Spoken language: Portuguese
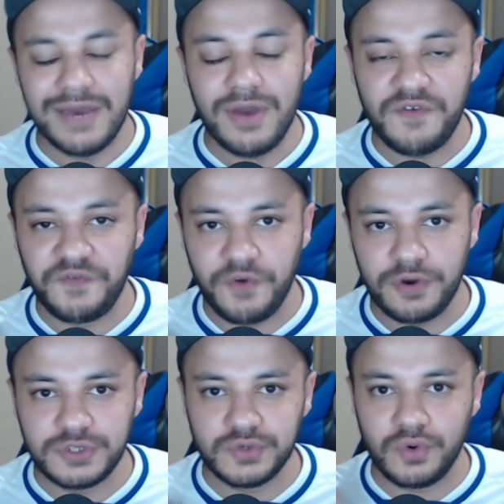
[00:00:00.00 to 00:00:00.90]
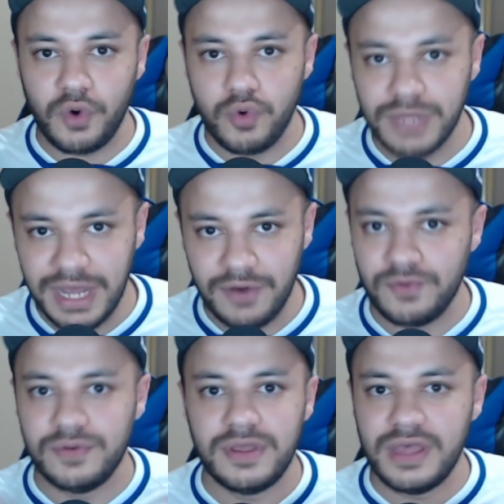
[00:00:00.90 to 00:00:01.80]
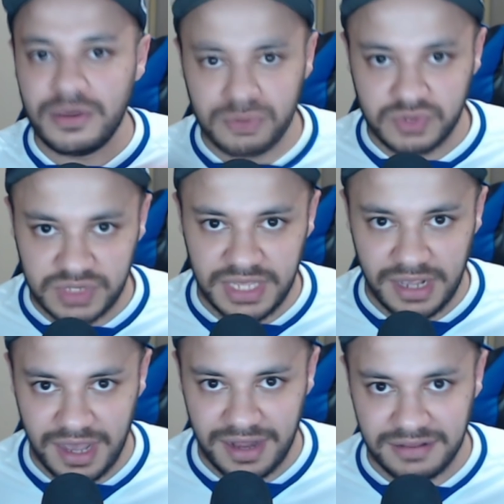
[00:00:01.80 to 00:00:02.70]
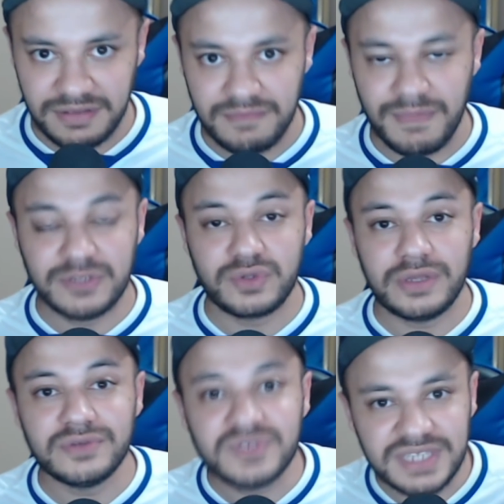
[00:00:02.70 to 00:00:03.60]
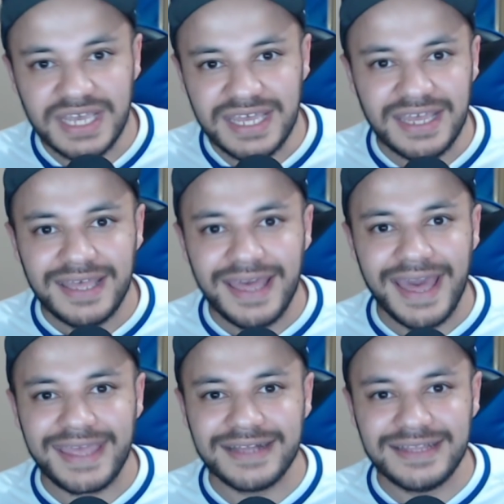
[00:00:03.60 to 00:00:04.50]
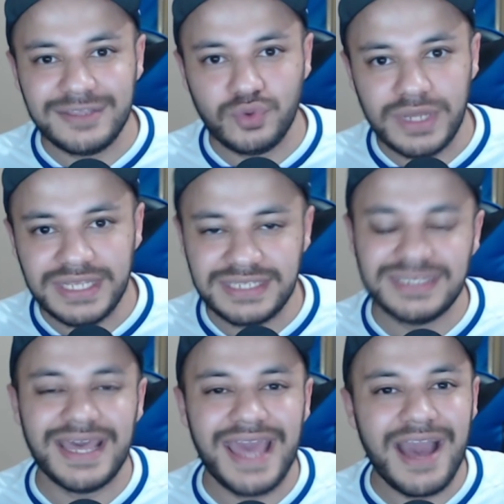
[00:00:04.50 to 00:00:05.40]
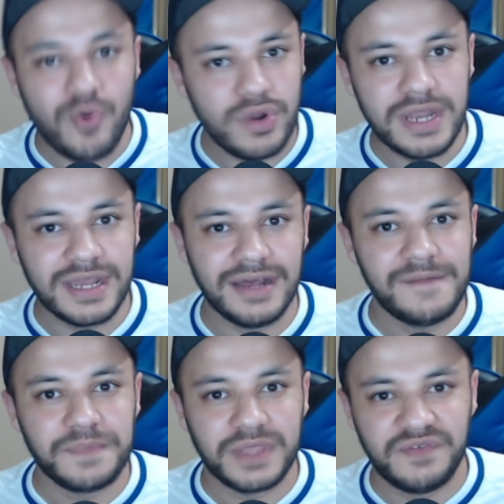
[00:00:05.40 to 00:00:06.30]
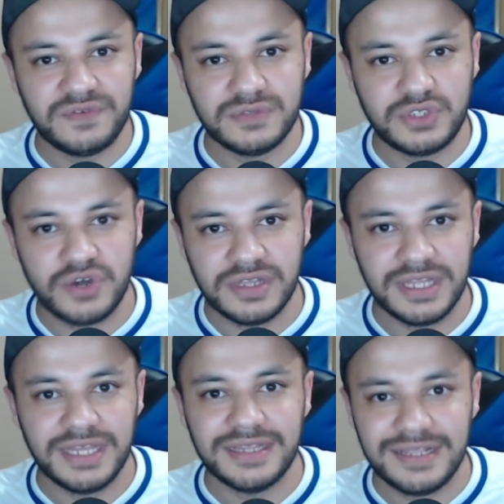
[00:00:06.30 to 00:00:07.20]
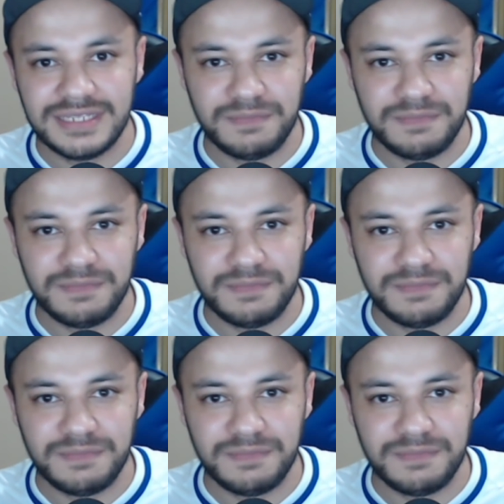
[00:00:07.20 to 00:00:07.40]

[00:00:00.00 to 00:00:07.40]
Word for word: é um reforço ou não, eu não sei, cara. Mas o que eu sei é que a lei do ex é a única que funciona nesse